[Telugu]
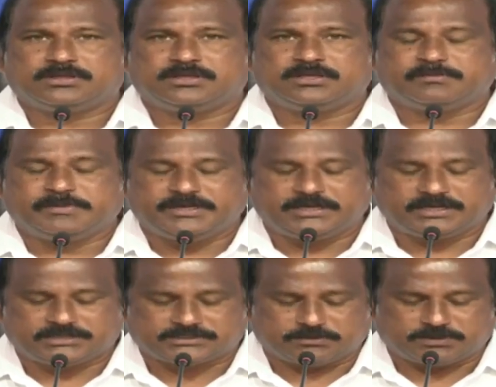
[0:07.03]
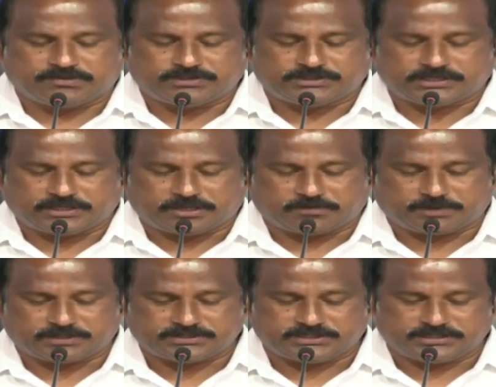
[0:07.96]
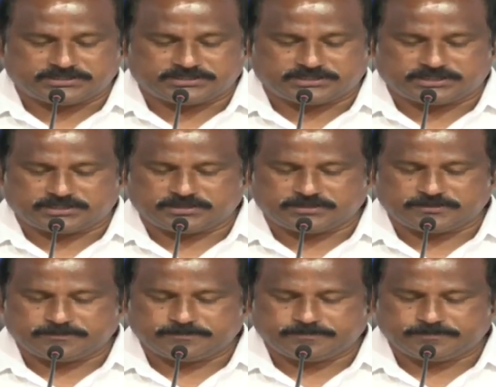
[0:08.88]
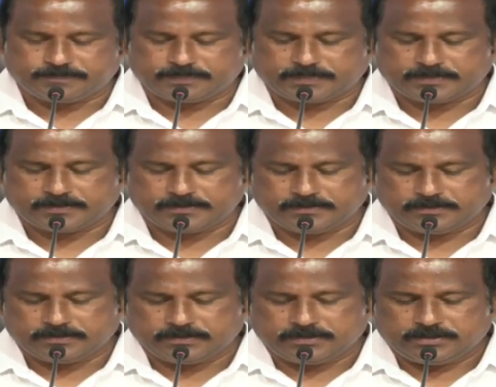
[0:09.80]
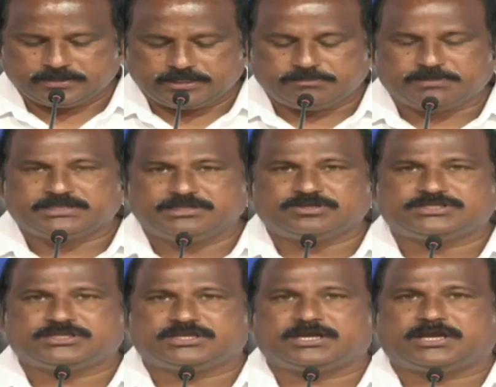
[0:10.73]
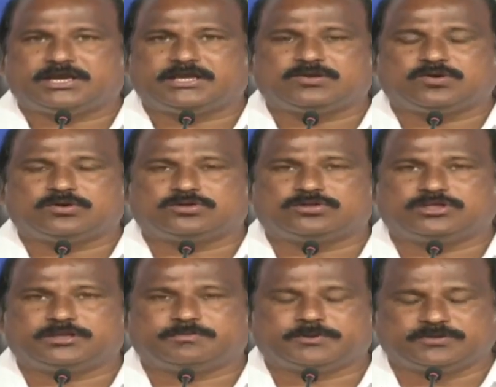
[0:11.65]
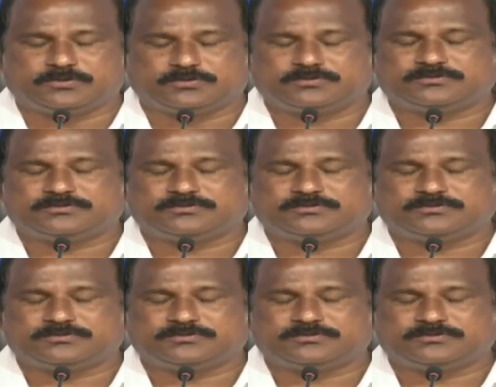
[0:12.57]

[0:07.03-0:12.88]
ఈ మీడియా సమావేశాన్ని ఏర్పాటు చేయడం జరిగింది ఈ మధ్య వచ్చిన హైకోర్టు తీర్పును